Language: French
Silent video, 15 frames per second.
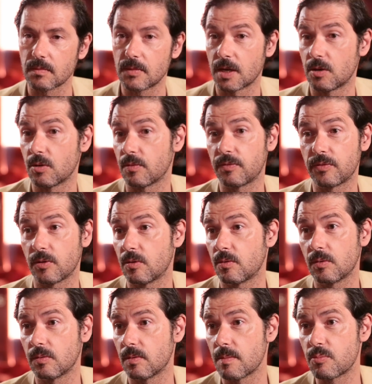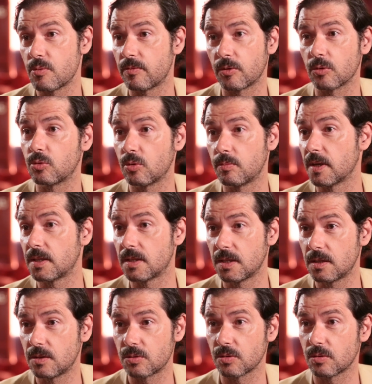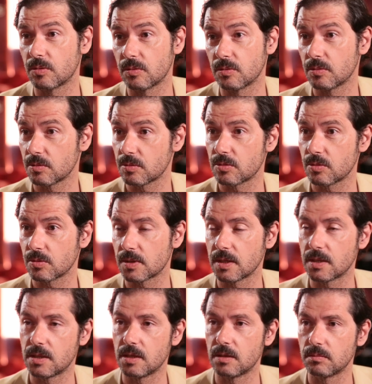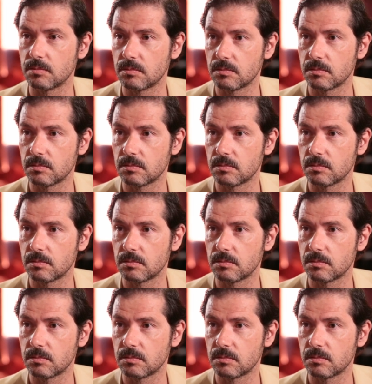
d'un enfant un peu fantomatique sur euh, cette île.